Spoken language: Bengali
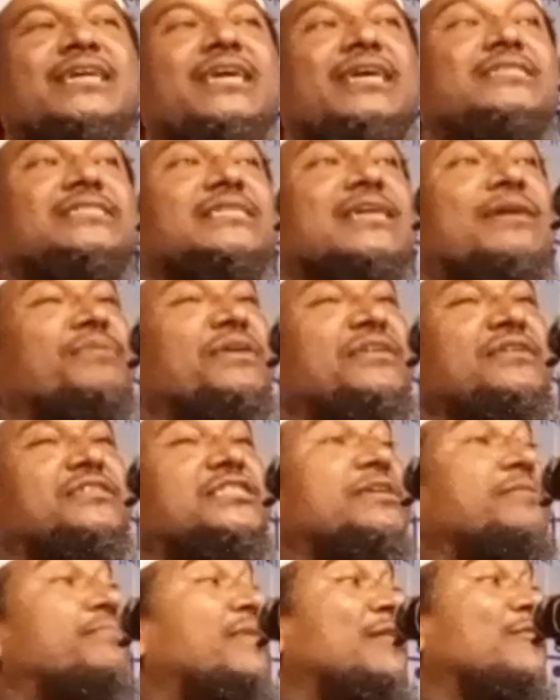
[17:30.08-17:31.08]
জেগে স্বামীর
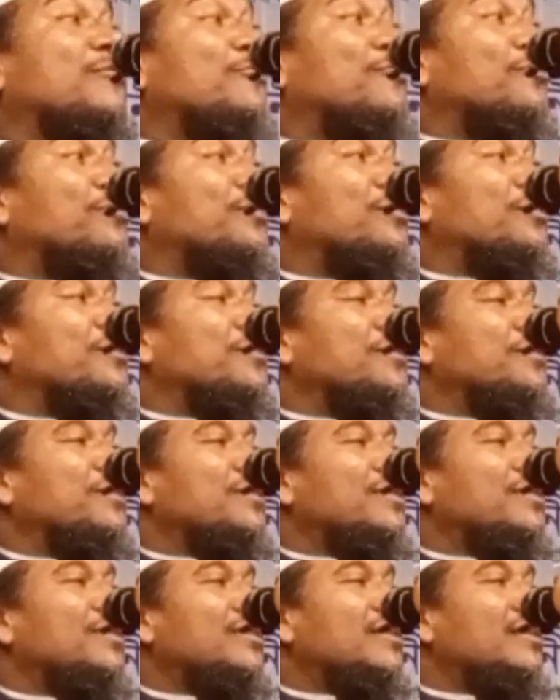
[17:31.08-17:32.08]
সেবা করব
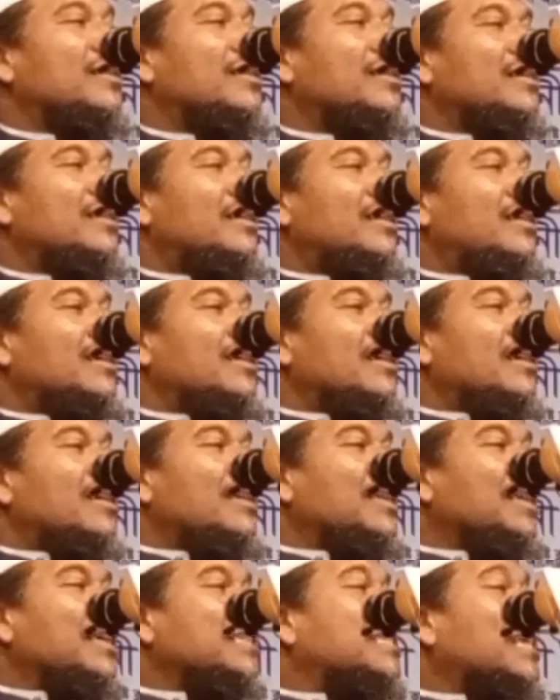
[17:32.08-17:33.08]

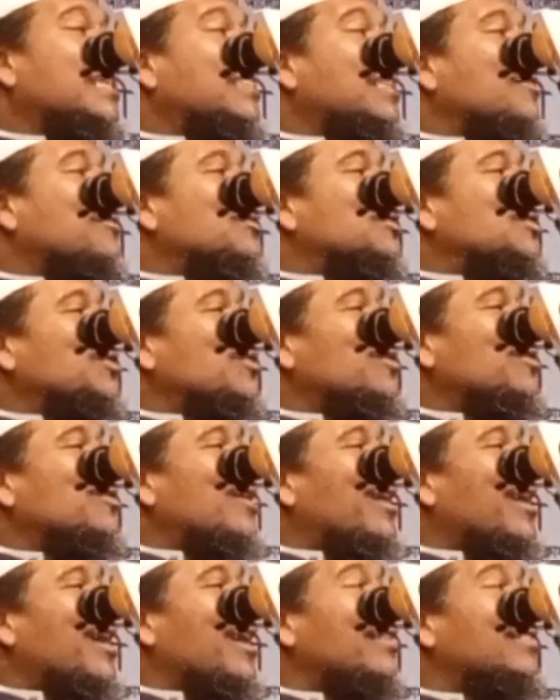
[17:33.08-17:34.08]
নিজ হাতে গোসল
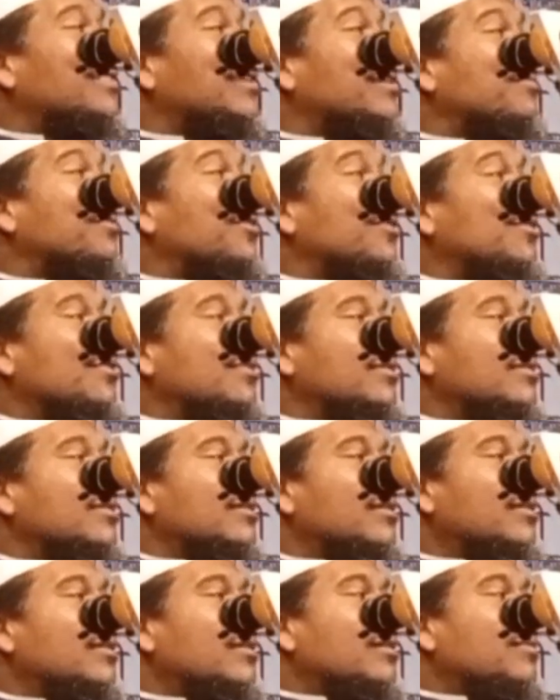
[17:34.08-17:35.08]
করাইয়া দেব
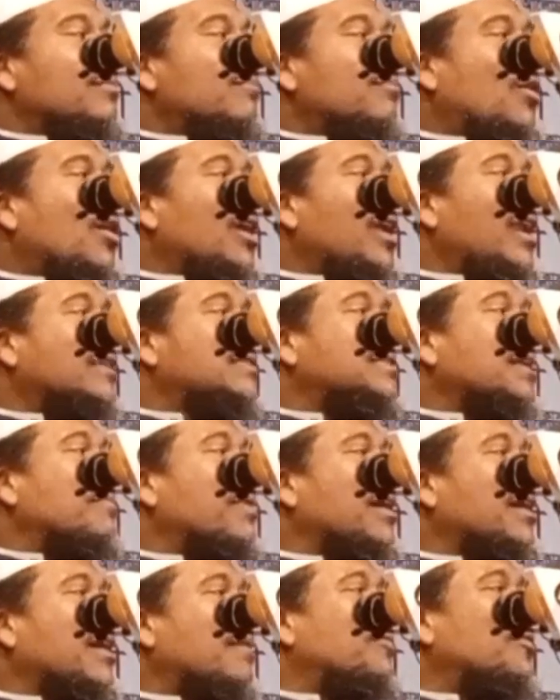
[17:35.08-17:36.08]
ময়লা
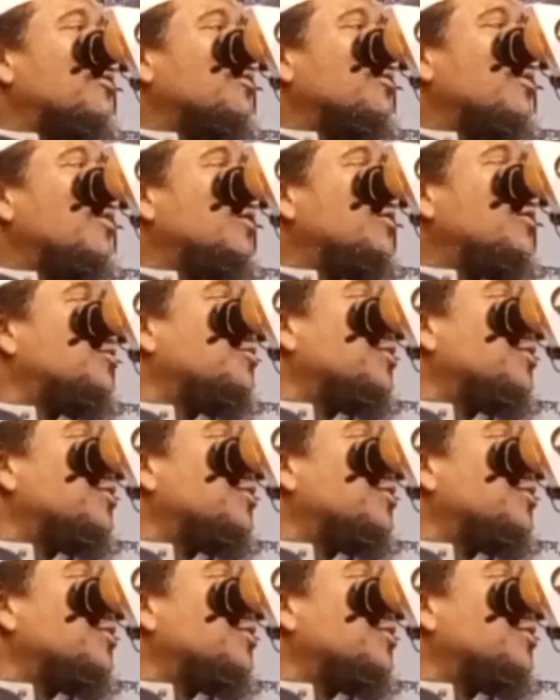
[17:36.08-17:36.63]
জামা কাপড়গুলো